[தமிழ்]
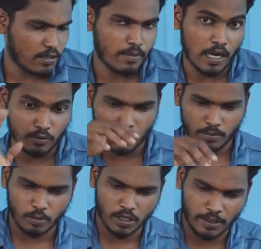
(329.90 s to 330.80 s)
இந்த பாலுக்குள்ளே
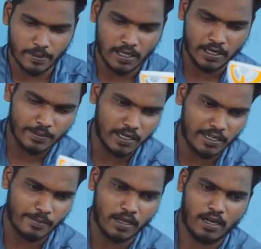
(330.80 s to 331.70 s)
போட்டு எப்படி இருக்குது
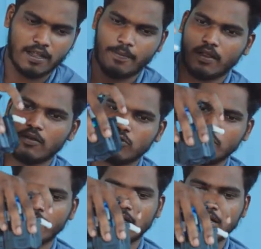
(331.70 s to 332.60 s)
அப்படின்றத பார்க்கலாம் அப்போ தான்
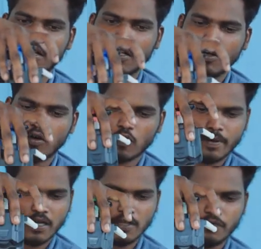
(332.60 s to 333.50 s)
உண்மையான
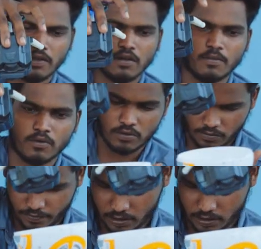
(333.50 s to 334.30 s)
ரோபாட்டிக் ஃபீல் நமக்கு வரும்